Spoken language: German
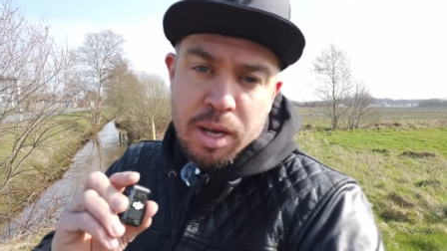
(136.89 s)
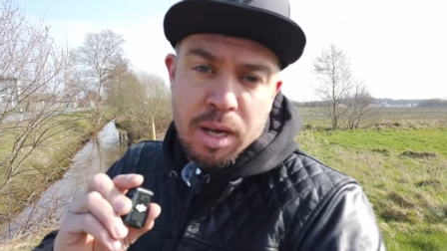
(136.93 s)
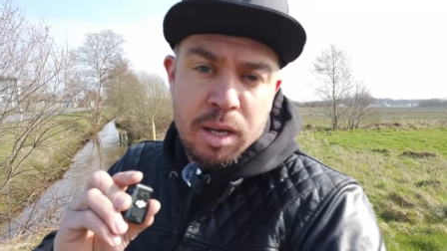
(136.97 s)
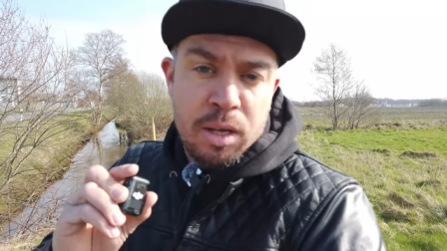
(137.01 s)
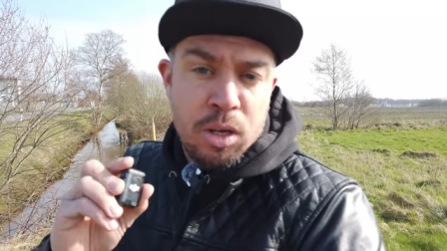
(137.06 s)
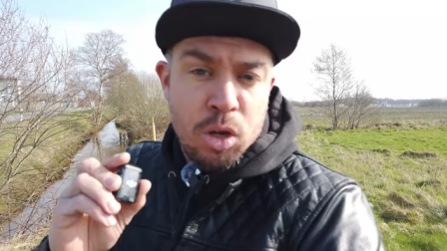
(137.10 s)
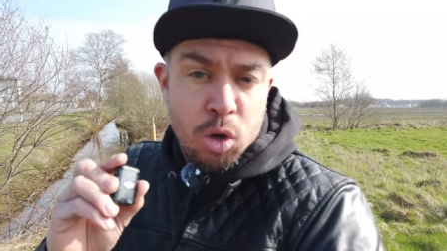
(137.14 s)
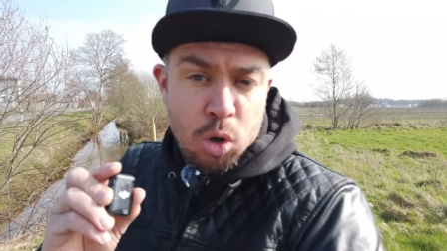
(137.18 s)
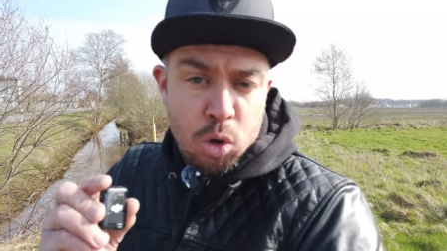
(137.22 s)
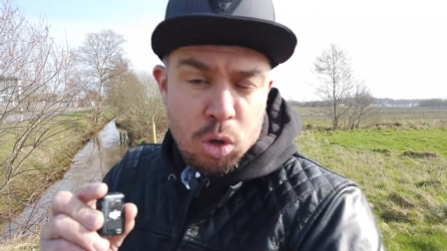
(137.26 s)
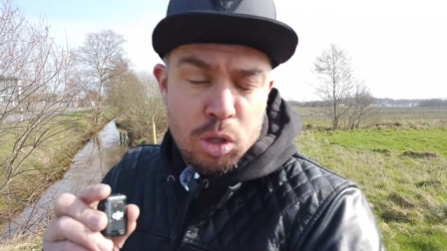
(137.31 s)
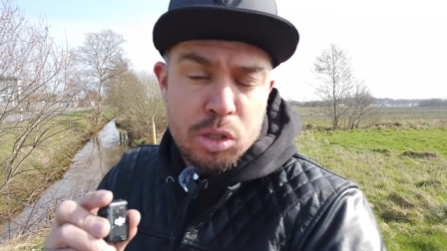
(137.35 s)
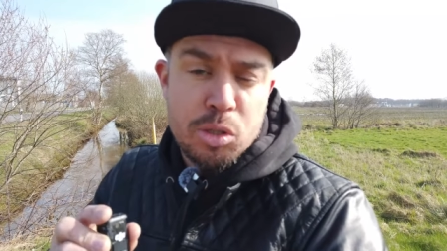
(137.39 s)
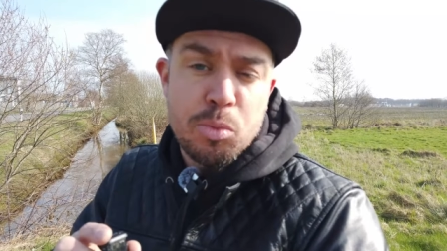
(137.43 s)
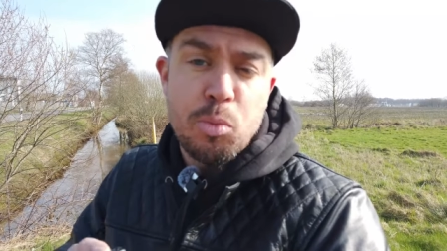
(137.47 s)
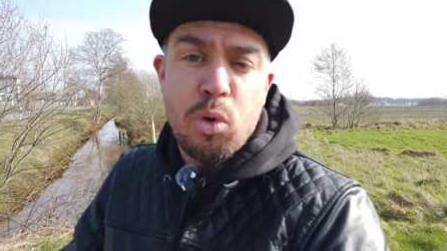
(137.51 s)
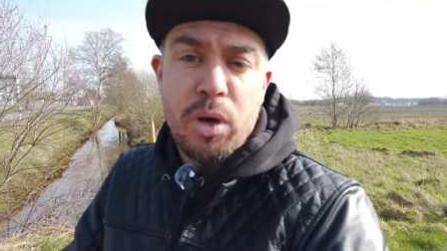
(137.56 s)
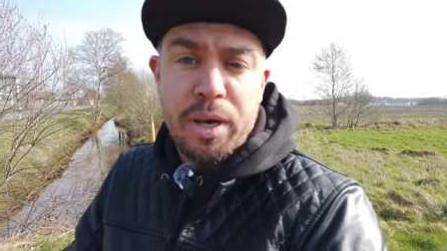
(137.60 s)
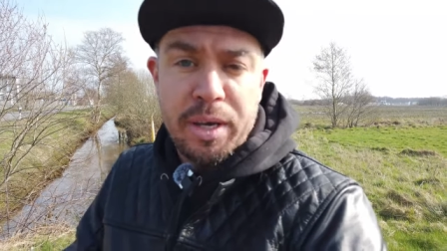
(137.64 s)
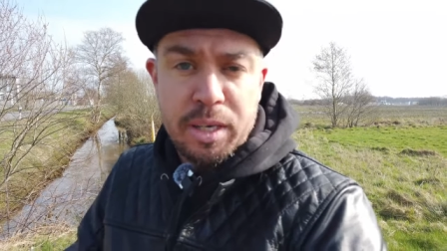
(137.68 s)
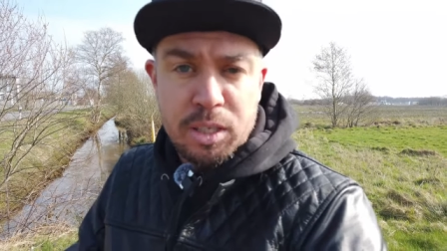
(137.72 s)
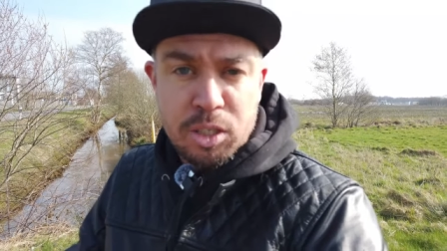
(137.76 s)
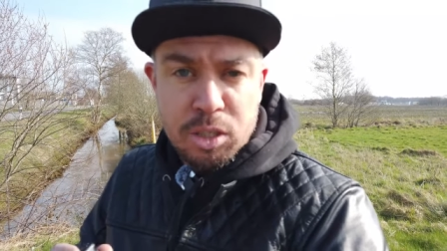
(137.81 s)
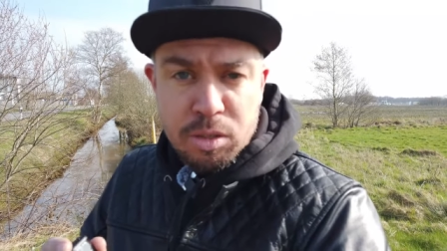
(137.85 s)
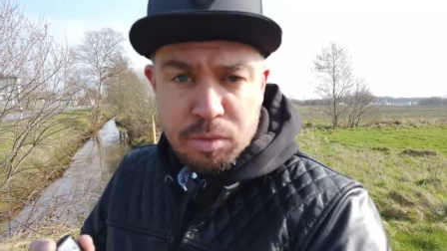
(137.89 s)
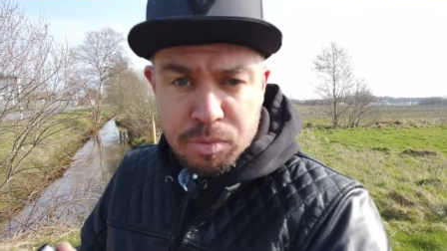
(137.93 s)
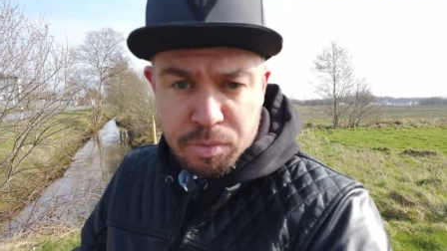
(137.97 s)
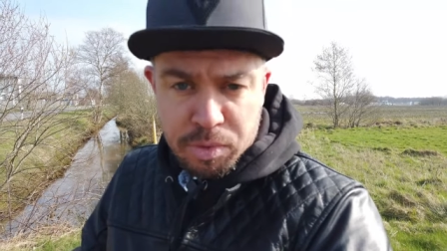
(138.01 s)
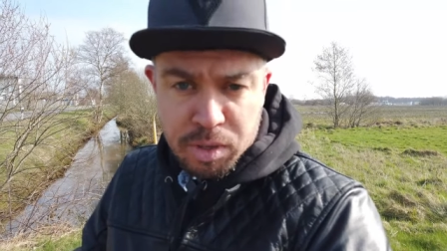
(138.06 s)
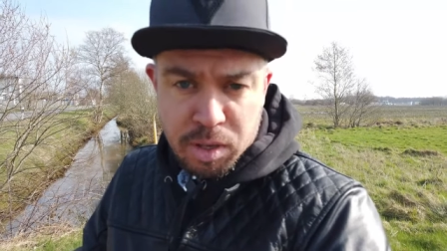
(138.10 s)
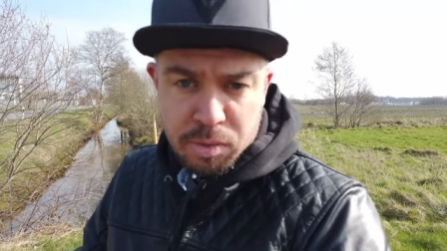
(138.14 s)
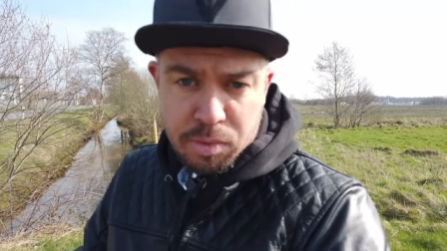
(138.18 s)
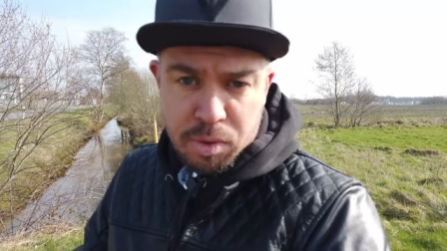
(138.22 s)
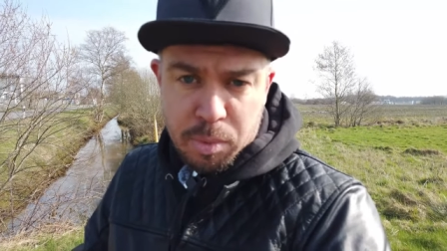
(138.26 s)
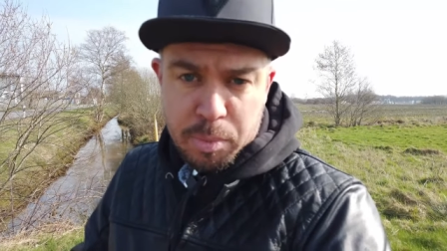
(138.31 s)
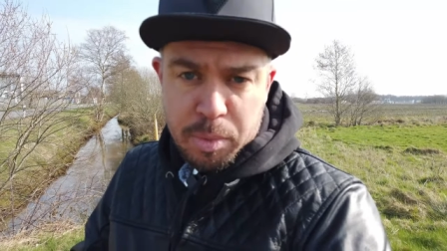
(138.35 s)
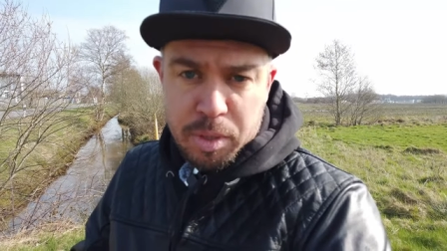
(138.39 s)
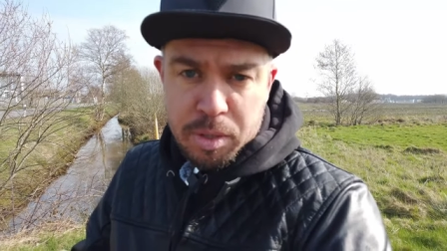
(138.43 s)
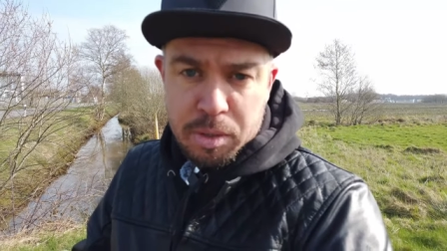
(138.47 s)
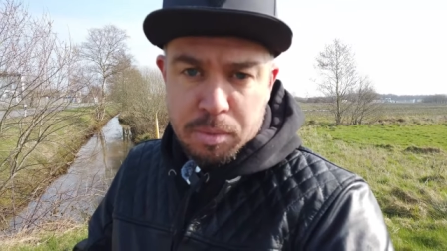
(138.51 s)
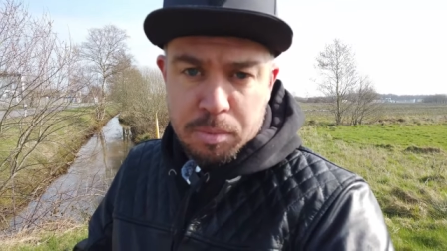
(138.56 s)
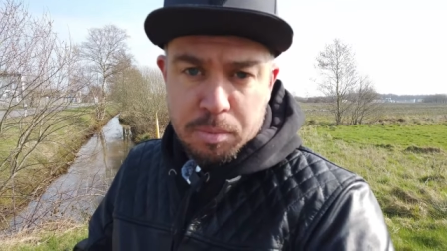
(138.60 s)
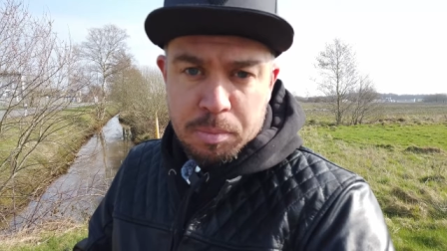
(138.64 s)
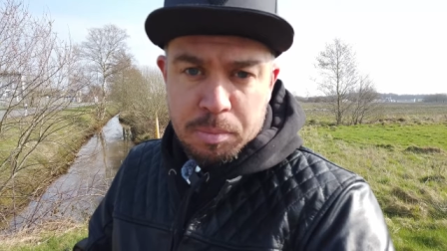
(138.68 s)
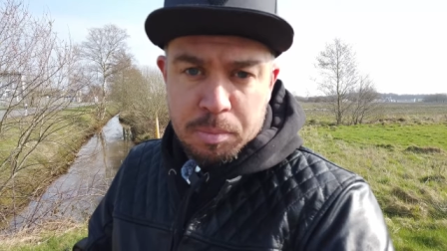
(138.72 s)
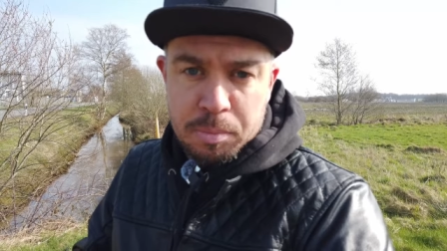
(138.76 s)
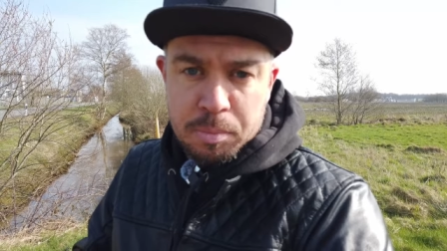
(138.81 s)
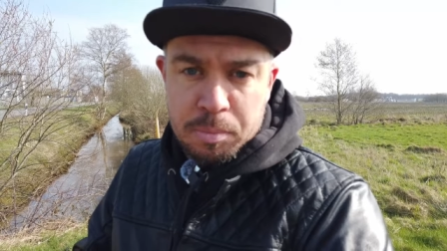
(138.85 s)
der Osmo Action 4
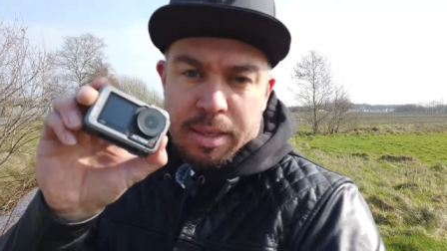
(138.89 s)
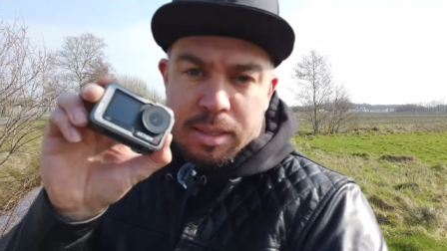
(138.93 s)
verbinden.